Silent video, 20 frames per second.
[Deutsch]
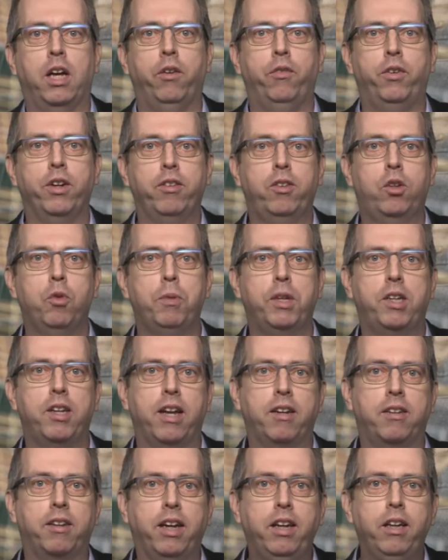wirst du mit
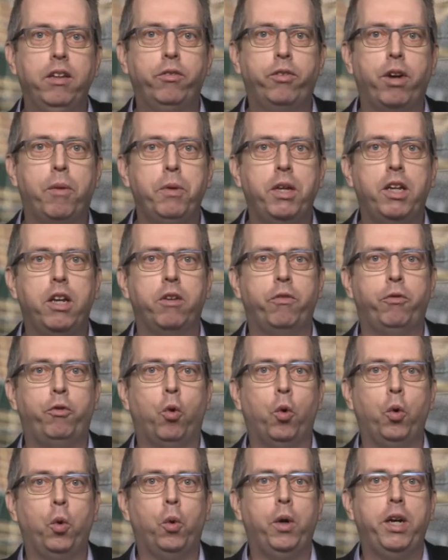der dritten vermieteten
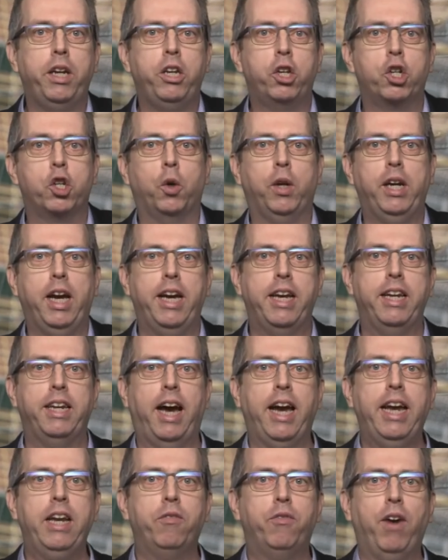Wohnung in die Steuer
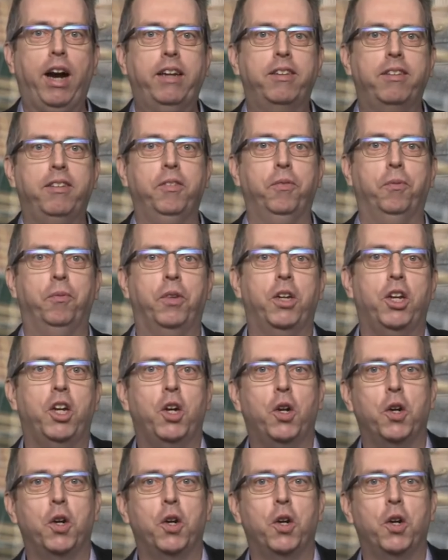hineinwachsen.